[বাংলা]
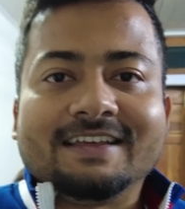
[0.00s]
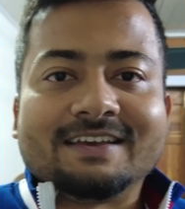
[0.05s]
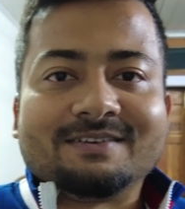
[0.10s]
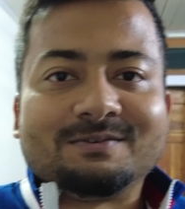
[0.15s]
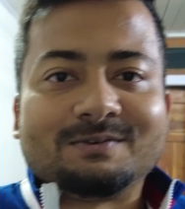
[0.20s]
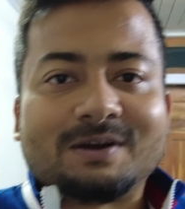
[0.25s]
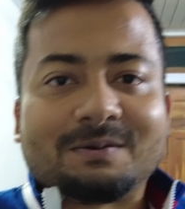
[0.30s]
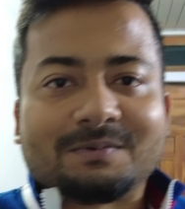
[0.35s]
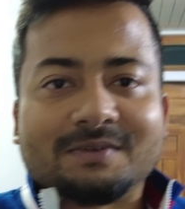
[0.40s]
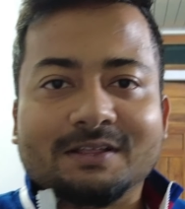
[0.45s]

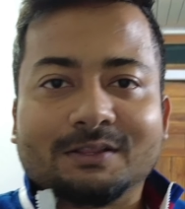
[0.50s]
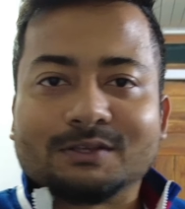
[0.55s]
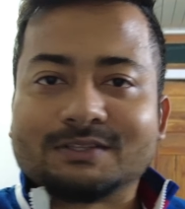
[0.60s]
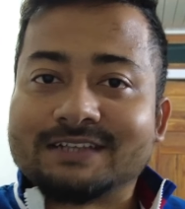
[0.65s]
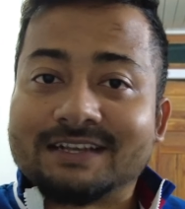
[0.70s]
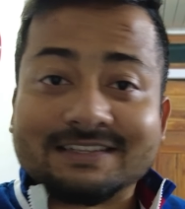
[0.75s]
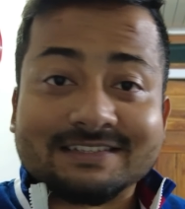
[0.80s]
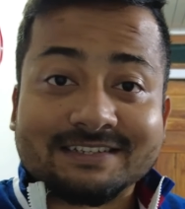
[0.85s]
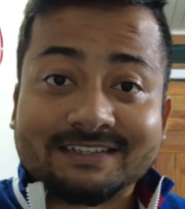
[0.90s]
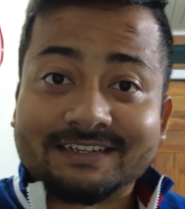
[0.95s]
এবং আপনাদের তো
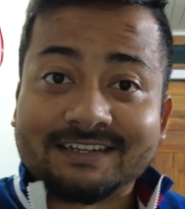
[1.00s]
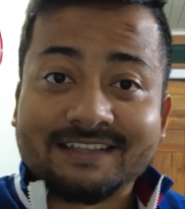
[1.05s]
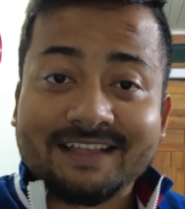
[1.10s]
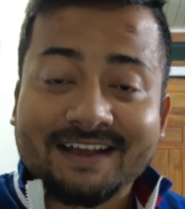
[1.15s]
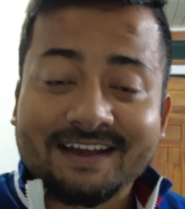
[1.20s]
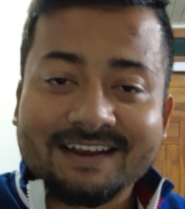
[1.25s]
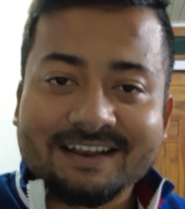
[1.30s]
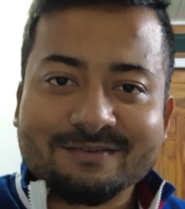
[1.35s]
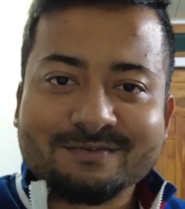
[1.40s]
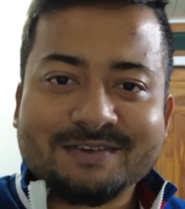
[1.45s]
সানসেটটা
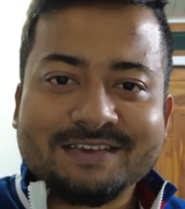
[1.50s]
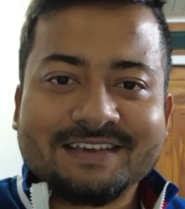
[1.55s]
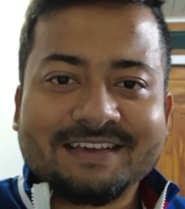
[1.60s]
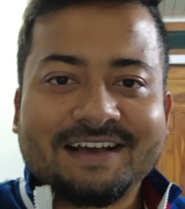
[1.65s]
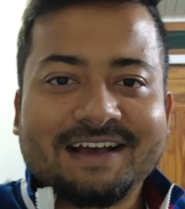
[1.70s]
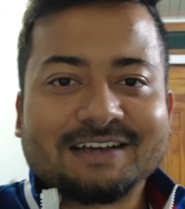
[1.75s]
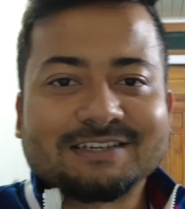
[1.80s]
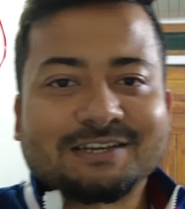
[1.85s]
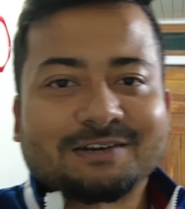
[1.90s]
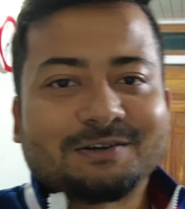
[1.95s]
দেখালামই
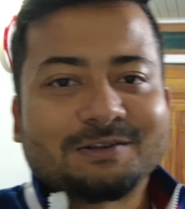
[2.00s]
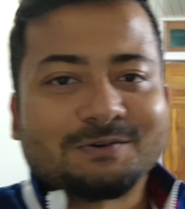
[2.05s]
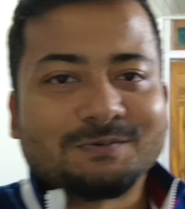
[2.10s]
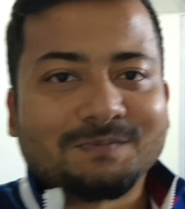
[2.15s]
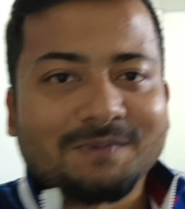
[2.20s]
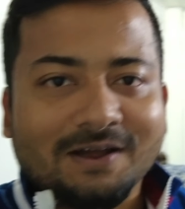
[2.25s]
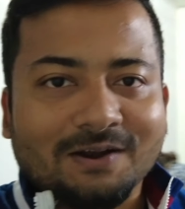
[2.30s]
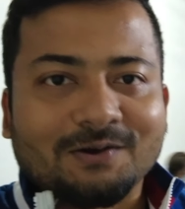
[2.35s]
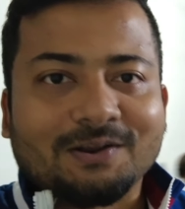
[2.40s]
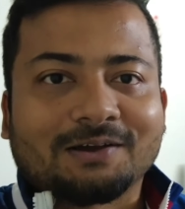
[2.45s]
আশা করি
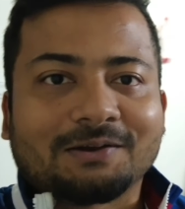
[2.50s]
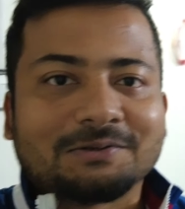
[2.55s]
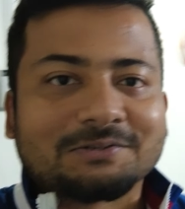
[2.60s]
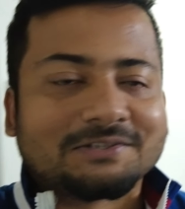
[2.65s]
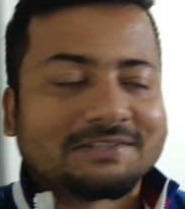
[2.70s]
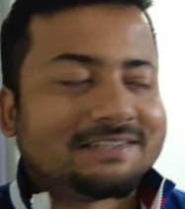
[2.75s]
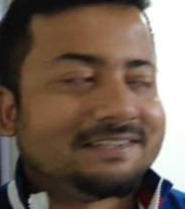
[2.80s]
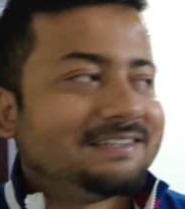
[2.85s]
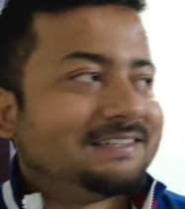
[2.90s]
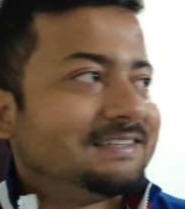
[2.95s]
খুব ভালো লাগলো
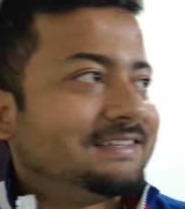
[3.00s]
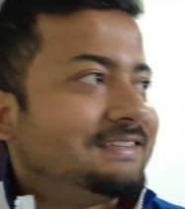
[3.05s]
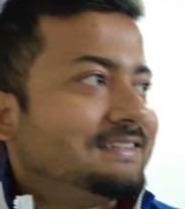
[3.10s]
সেটা